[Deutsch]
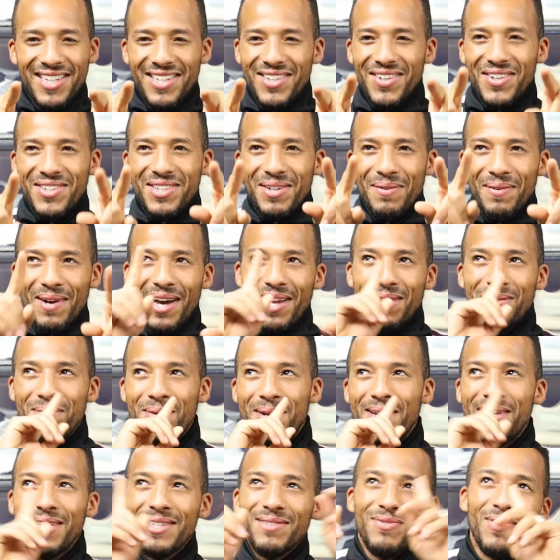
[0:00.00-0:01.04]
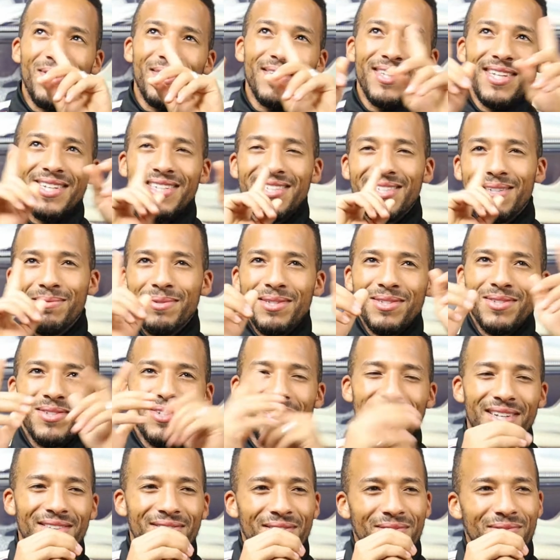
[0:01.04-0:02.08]
genau, ich habe gerade überlegt, Wochenende, Samstag,
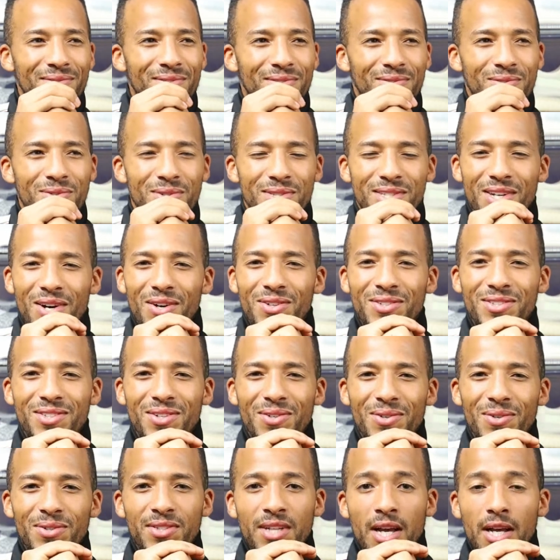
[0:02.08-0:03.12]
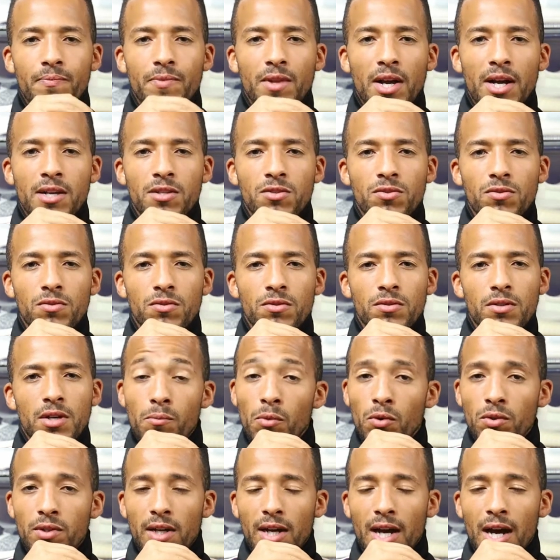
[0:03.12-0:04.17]
Sonntag, wann wurden die ausgelost? Also
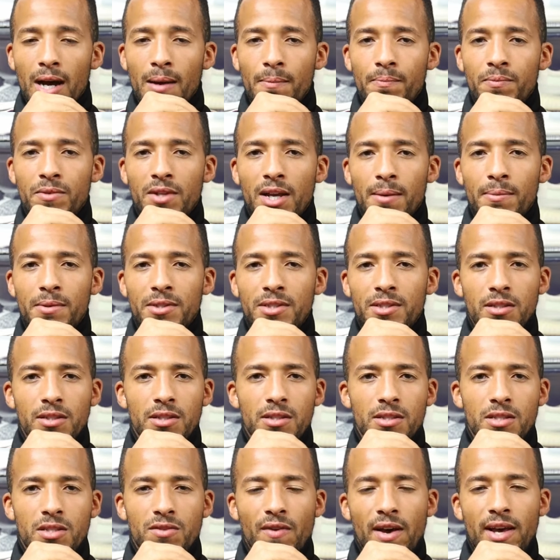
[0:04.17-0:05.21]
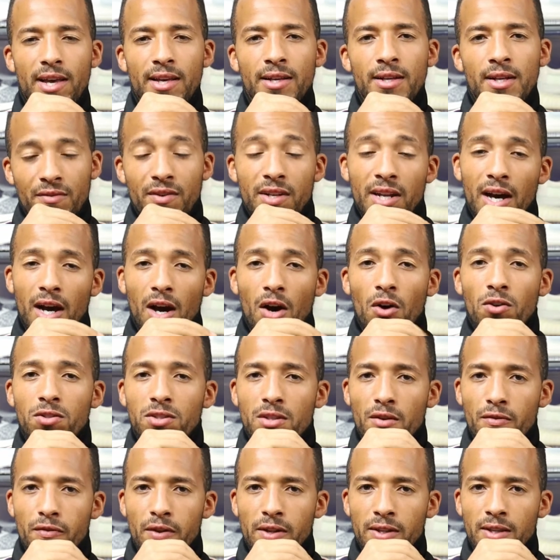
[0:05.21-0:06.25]
Montagabend habe ich die zwei Gewinner
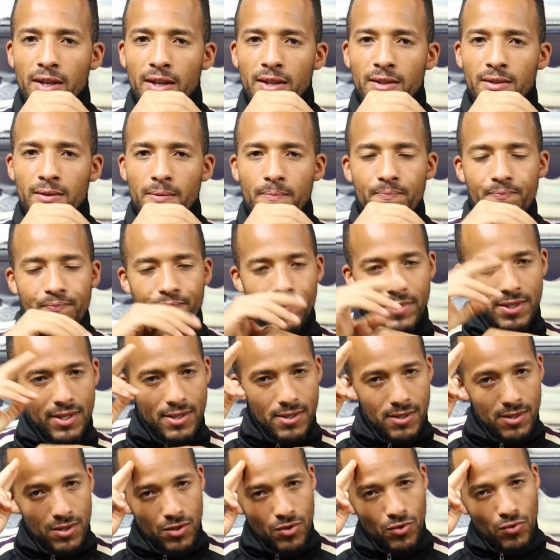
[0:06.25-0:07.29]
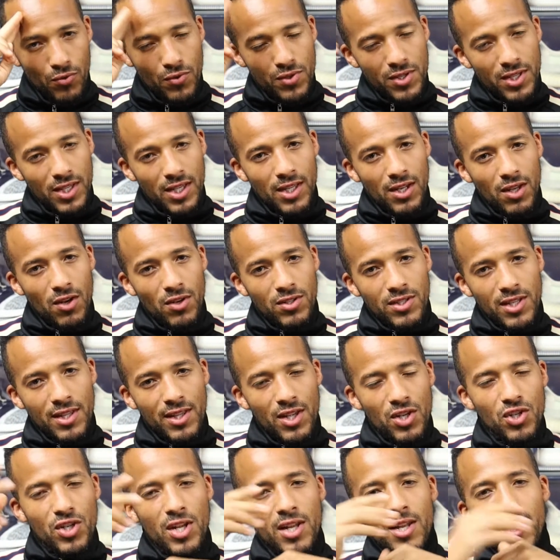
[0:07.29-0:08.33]
rausgefiltert. Grüße gehen raus an
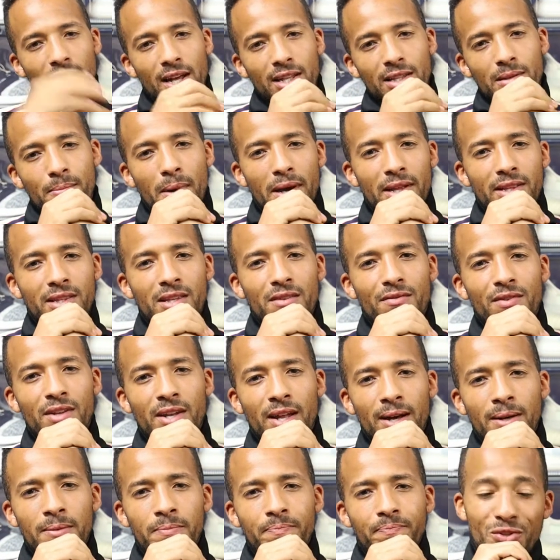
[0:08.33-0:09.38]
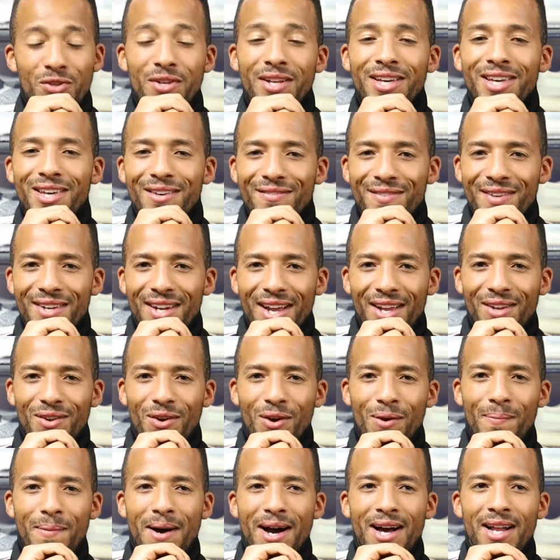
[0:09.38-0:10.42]
der Stelle an die beiden Gewinner. Zu den Gewinnern
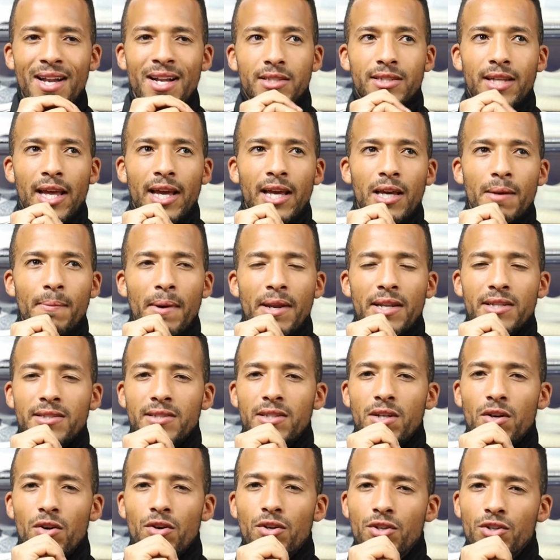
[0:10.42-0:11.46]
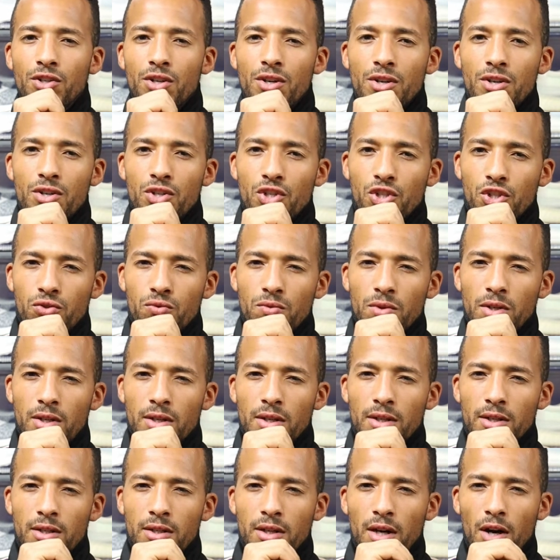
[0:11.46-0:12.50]
nochmal. Ich denke mal, dass ihr eure
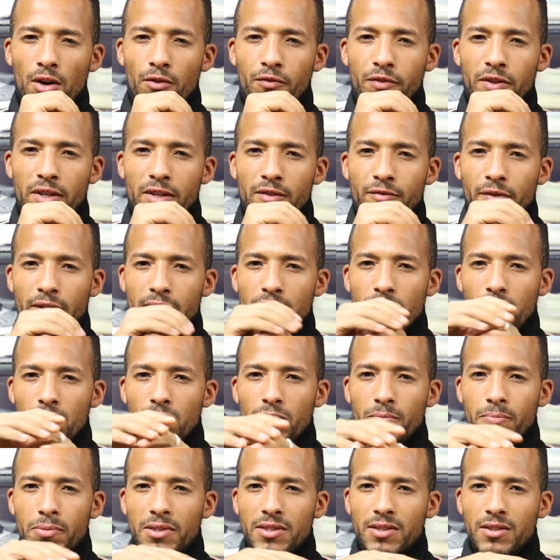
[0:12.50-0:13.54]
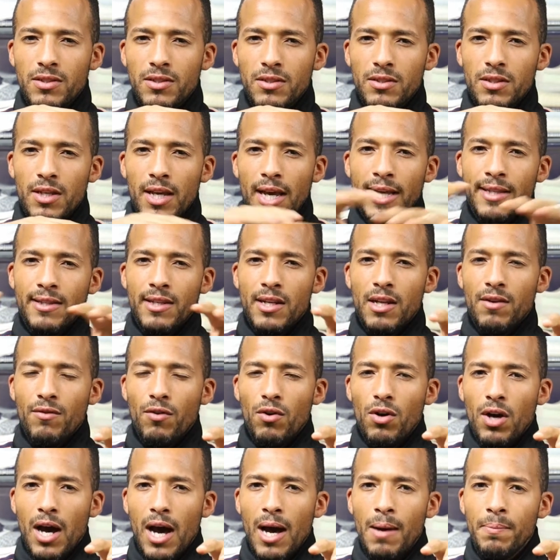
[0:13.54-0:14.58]
Schuhe auf jeden Fall so bis Ende der
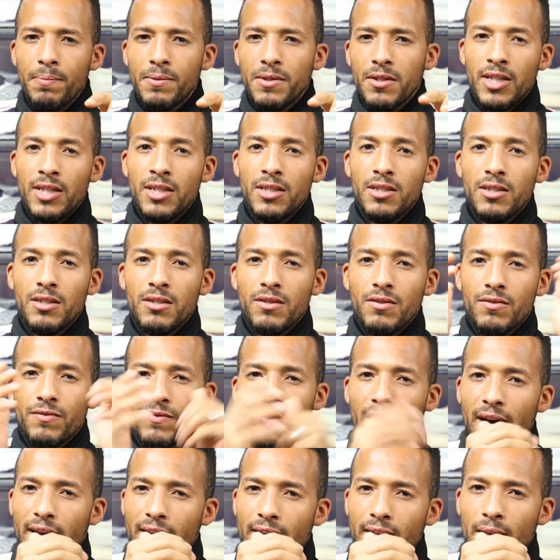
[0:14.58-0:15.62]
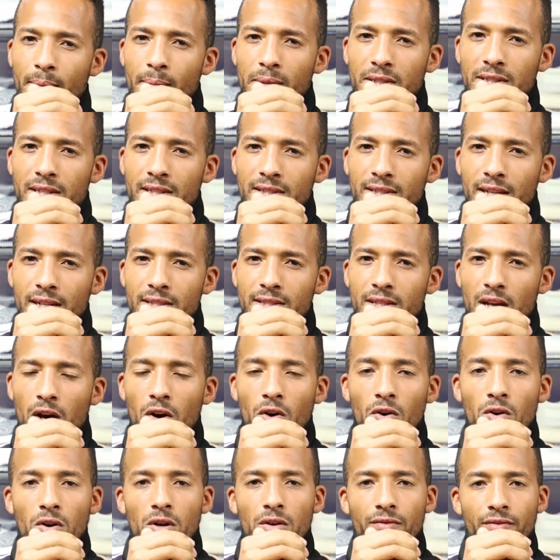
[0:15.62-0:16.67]
Woche habt. Ich werde nämlich das Ganze
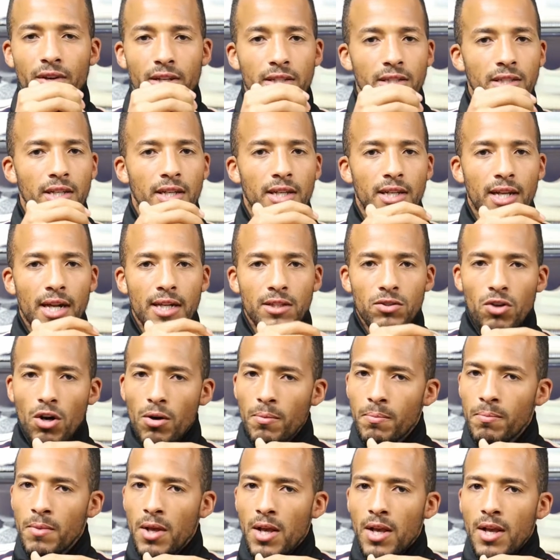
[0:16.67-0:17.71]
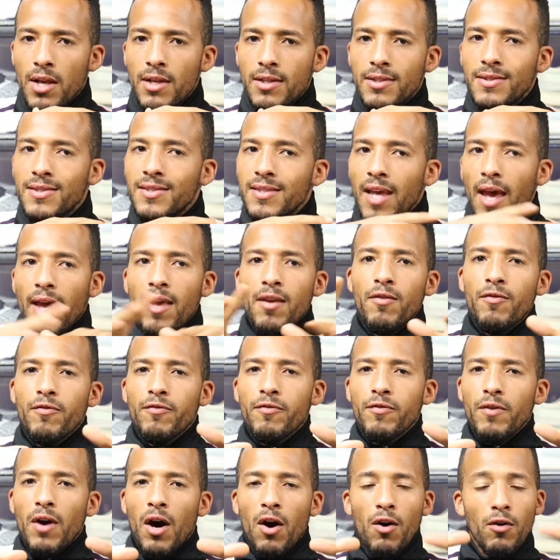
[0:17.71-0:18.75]
auch, wenn die denn halt kommen, safe
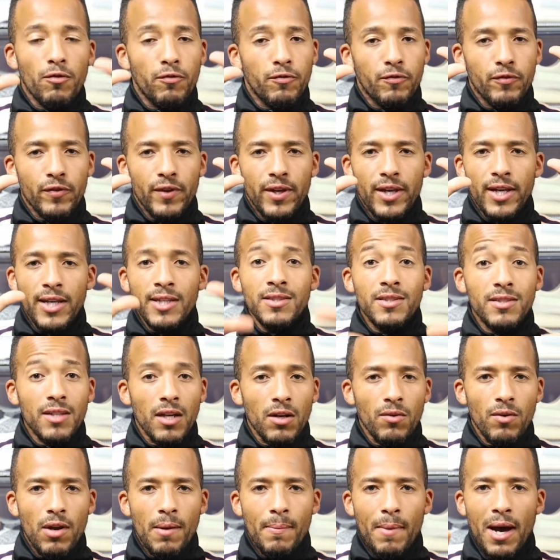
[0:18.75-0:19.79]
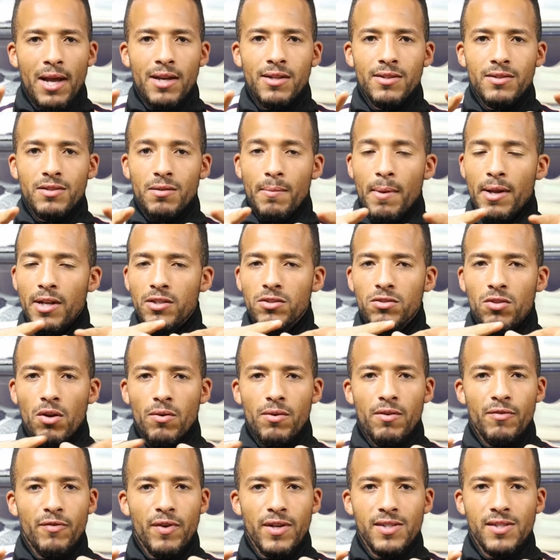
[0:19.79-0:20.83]
auf Instagram alles in meiner
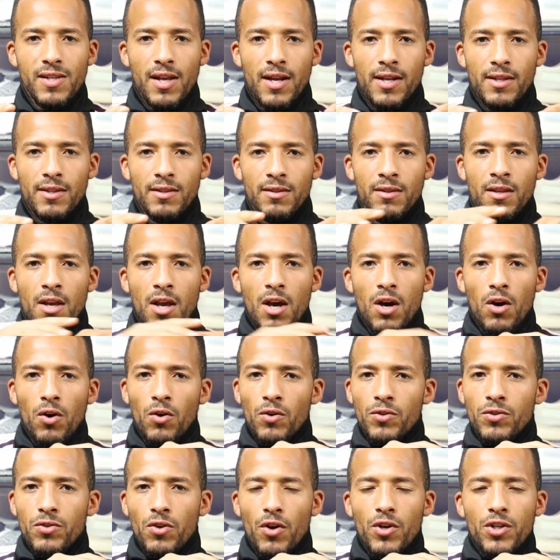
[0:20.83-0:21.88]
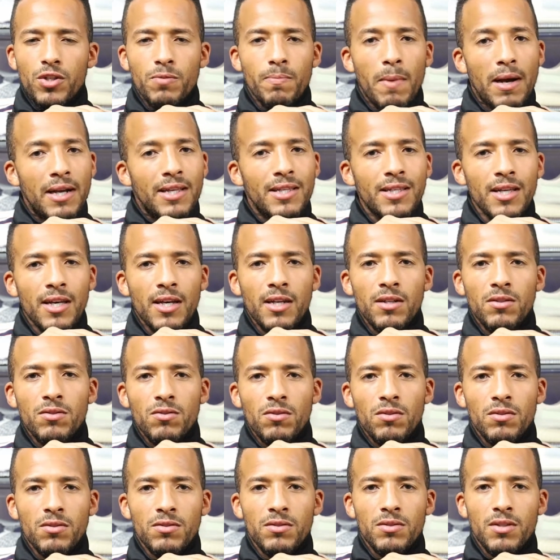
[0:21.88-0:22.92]
Story festhalten und euch markieren
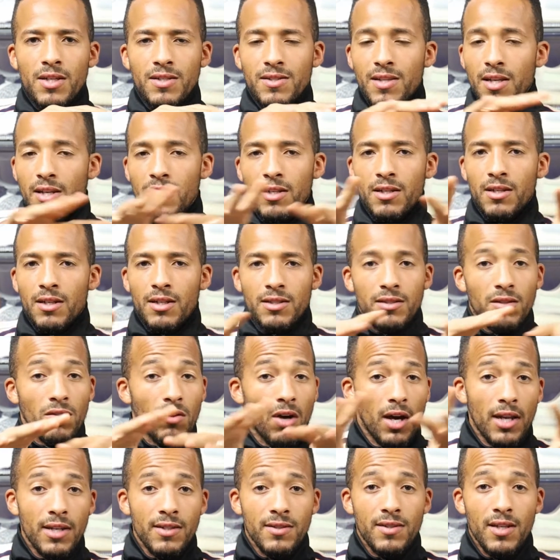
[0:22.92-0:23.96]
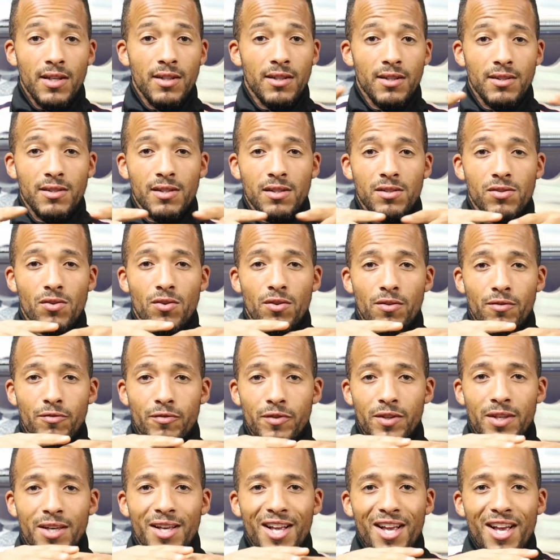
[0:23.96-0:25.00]
und dass dann das auch alle sehen, dass das
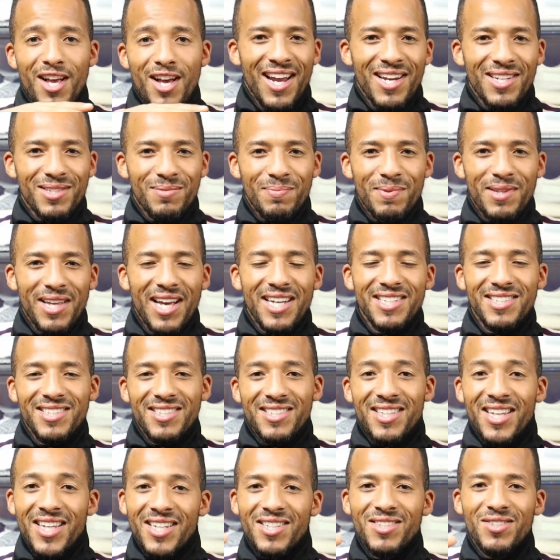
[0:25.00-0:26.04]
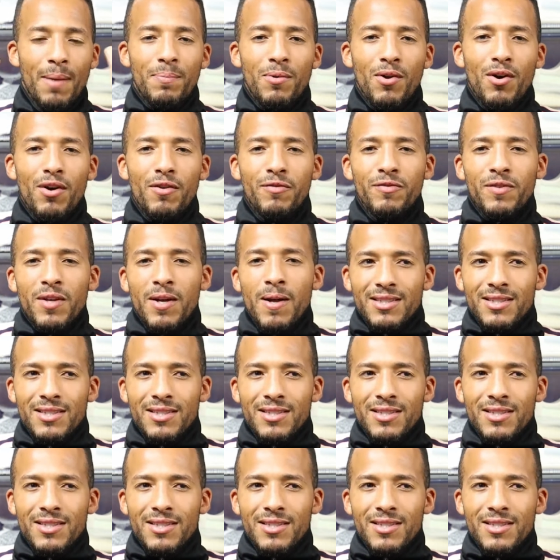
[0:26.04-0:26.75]
irgendwie alles mit rechten Dingen abläuft